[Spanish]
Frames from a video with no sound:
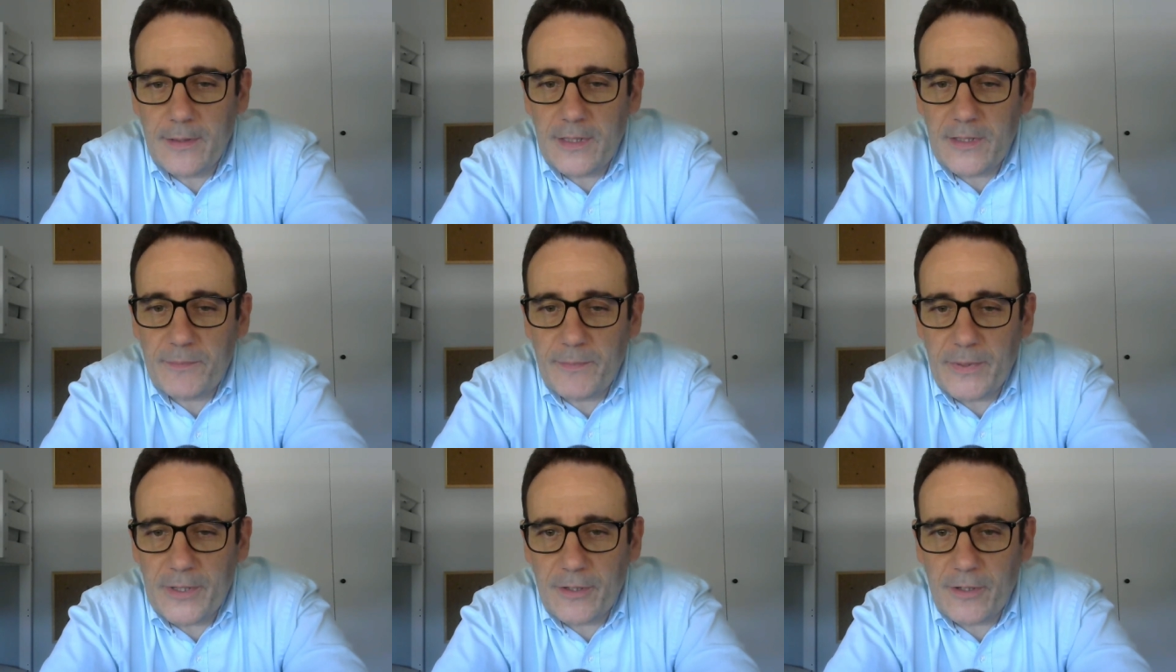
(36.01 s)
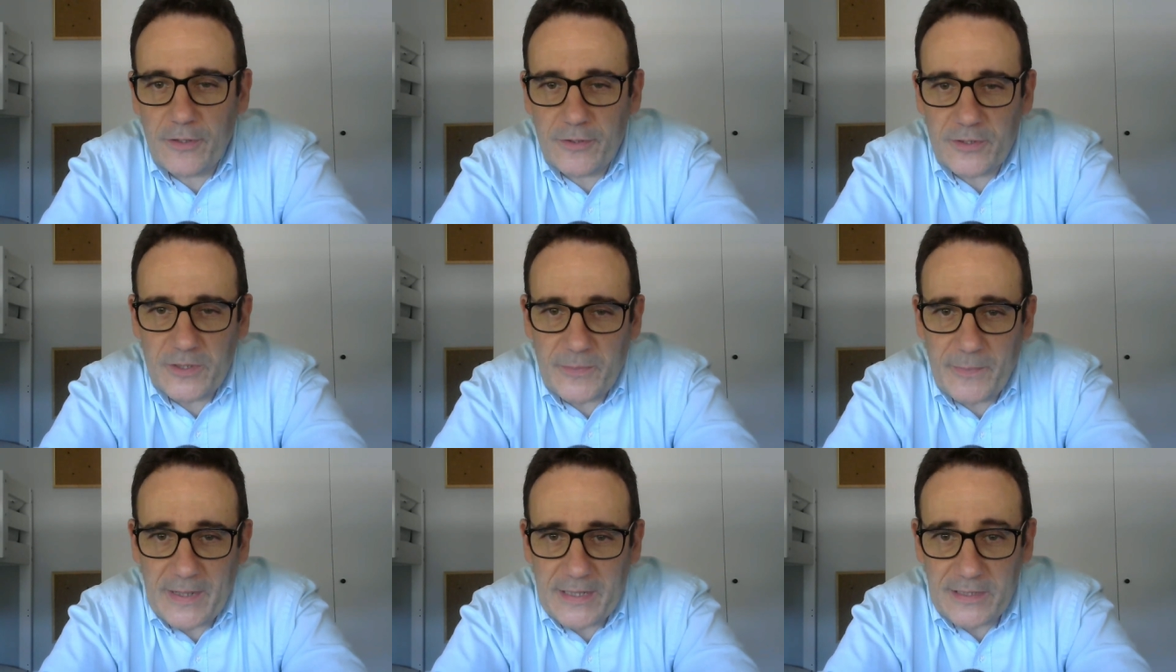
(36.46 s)
Espero que lo
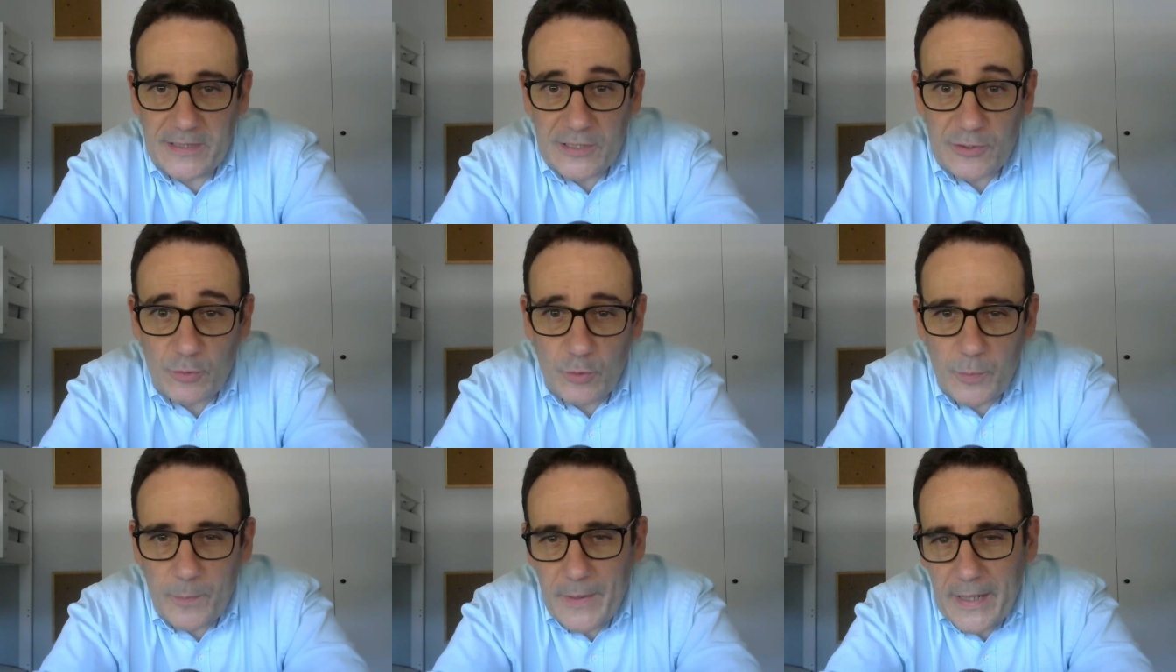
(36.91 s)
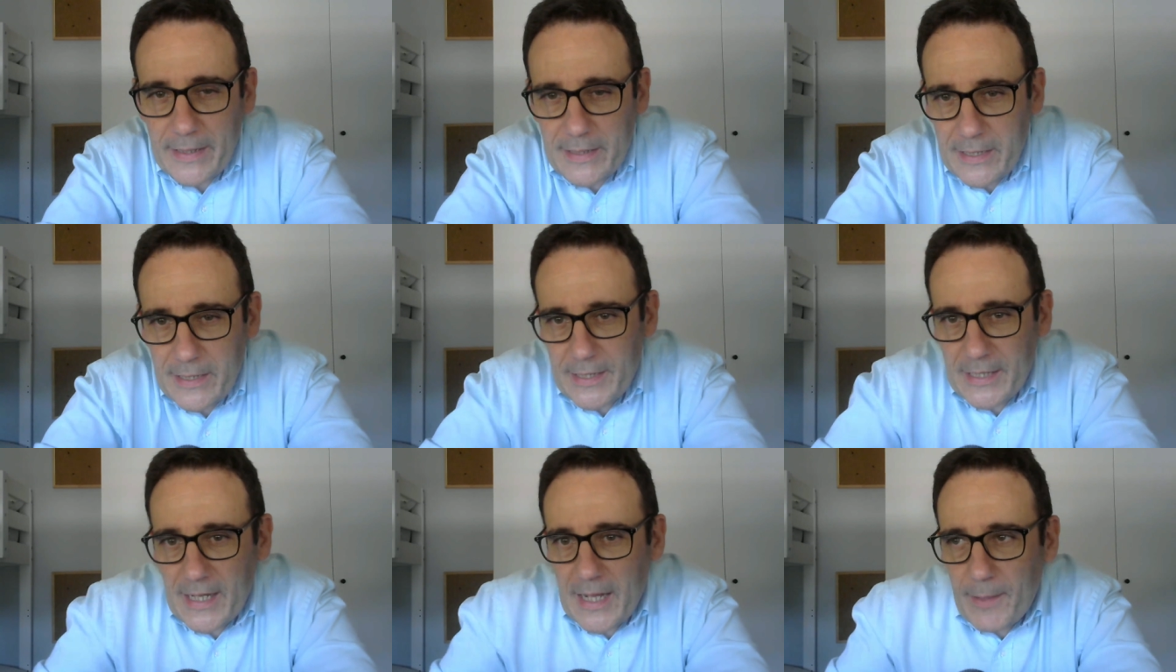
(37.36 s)
sepáis disculpar
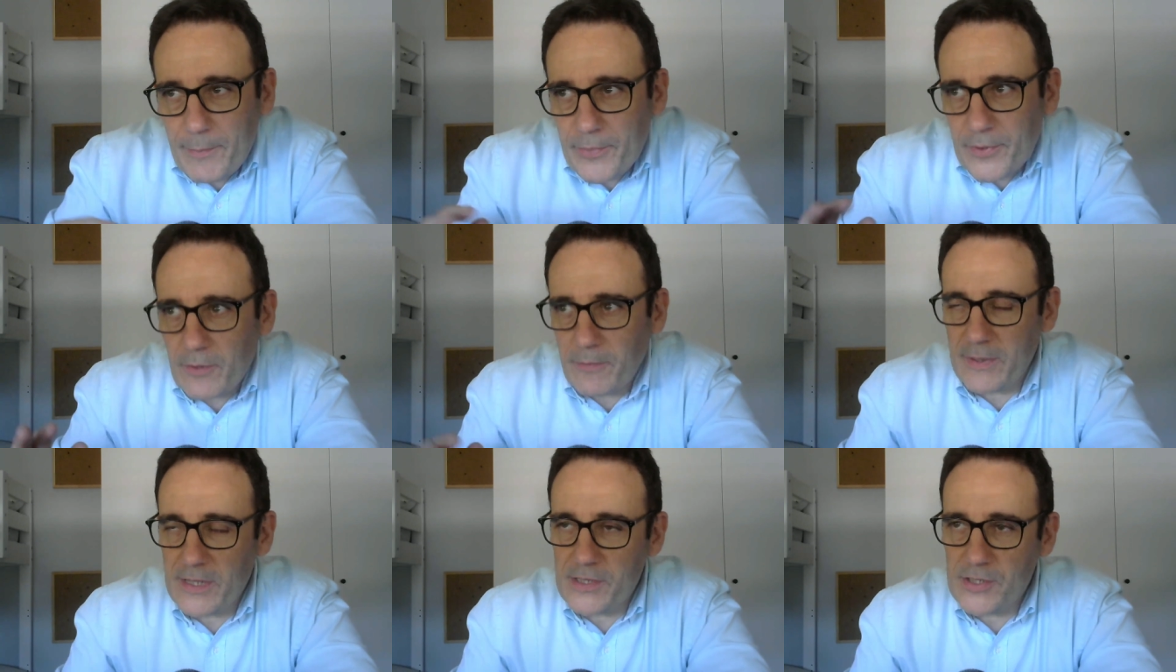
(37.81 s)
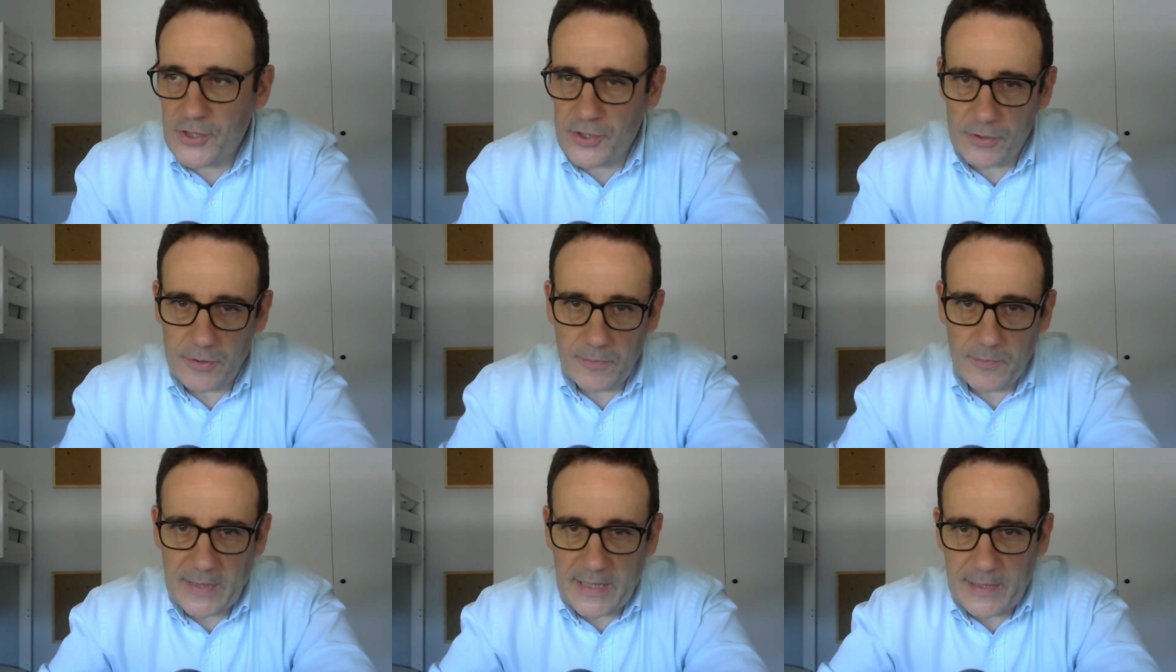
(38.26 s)
y ya
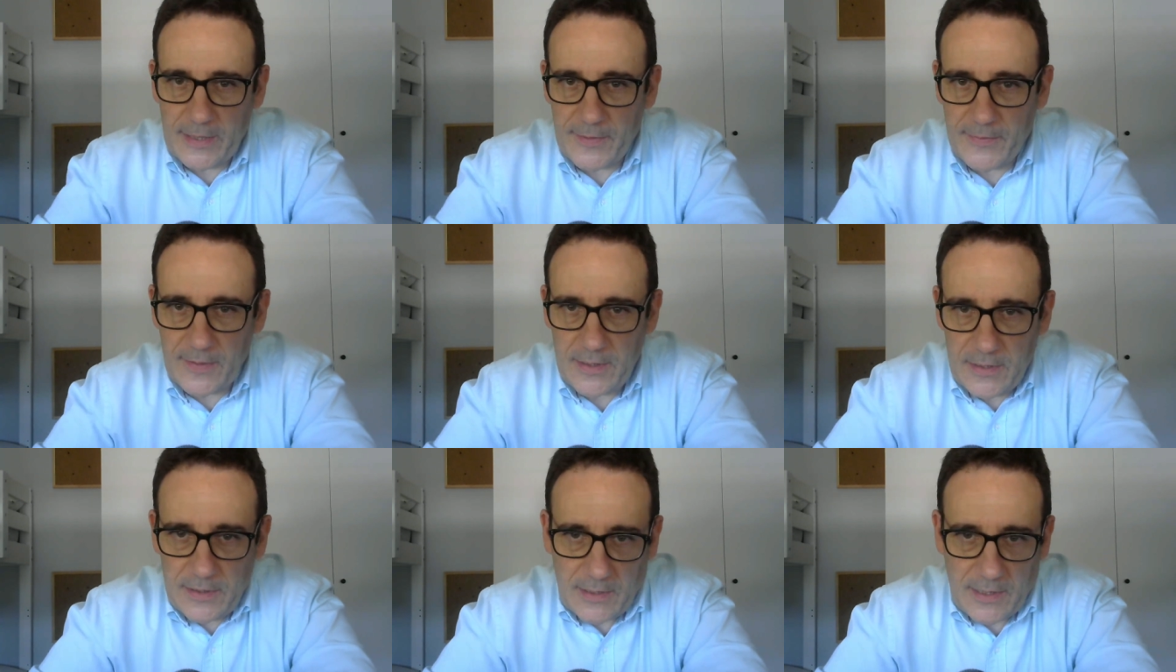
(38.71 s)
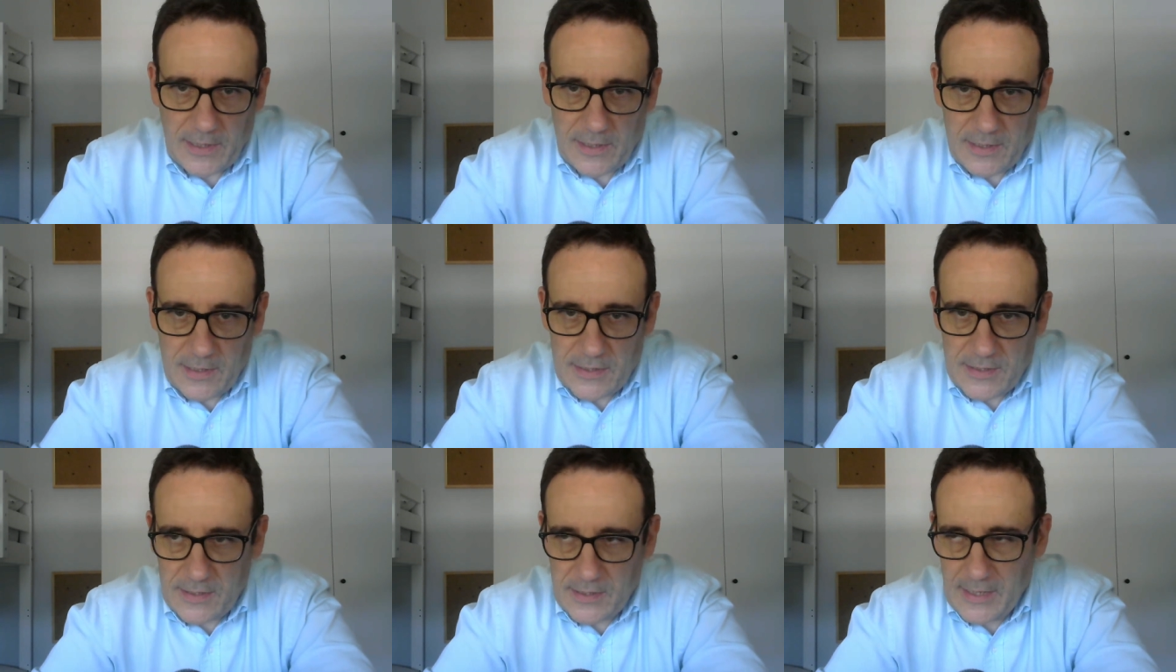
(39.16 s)
aprovecho para decir
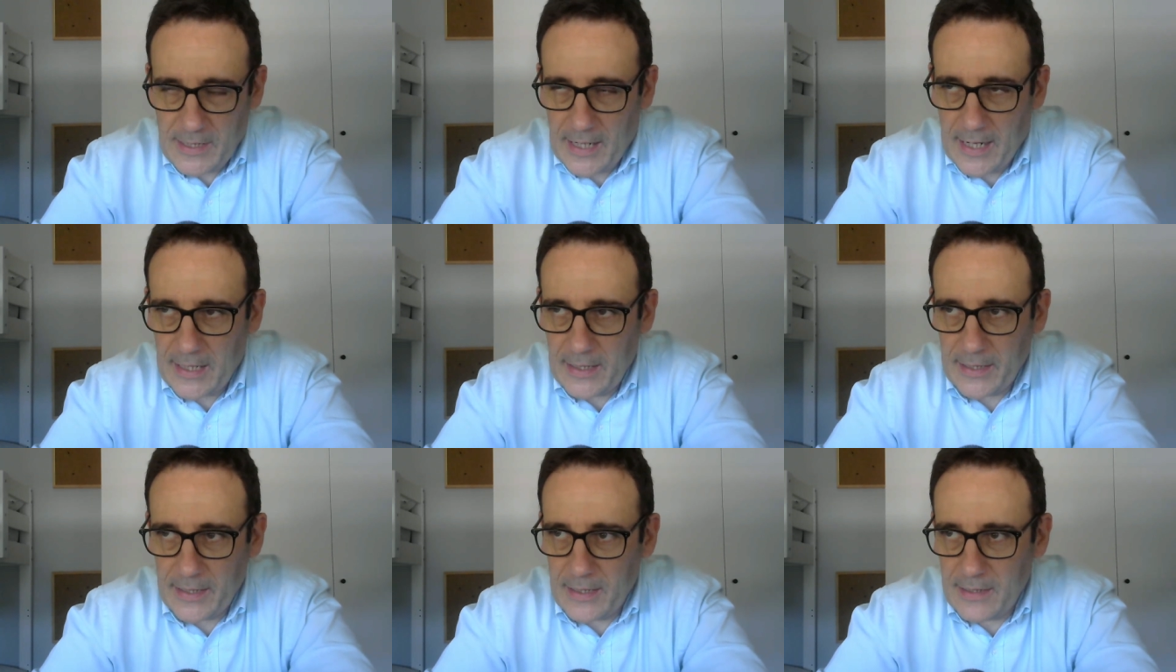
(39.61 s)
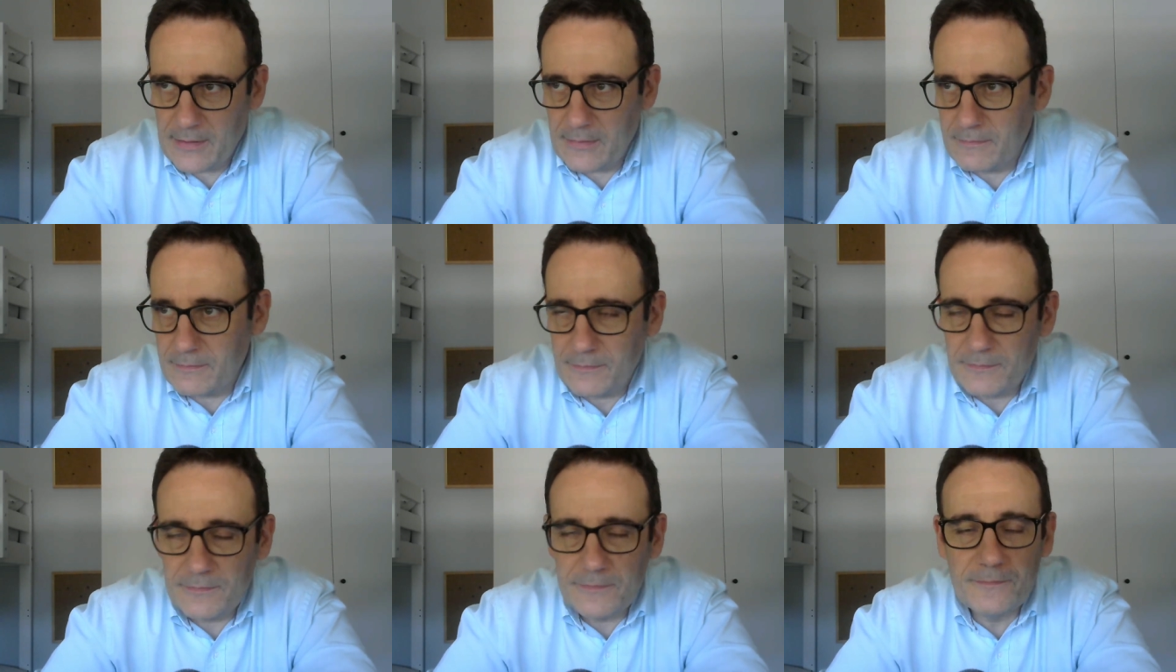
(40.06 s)
que si
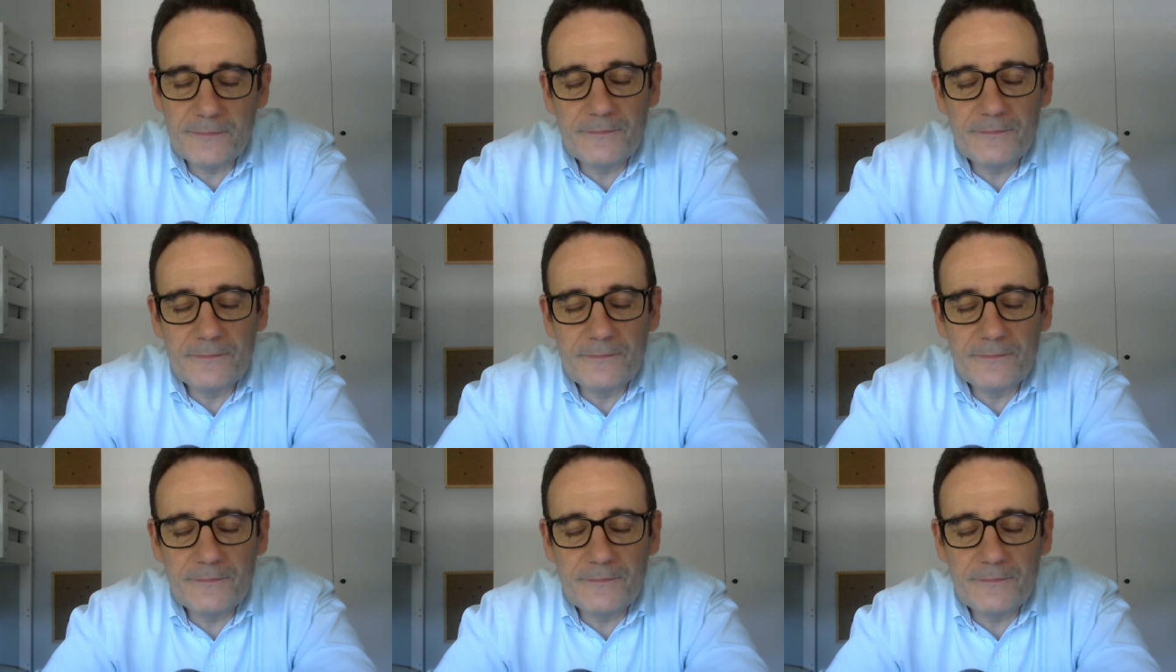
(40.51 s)
alguien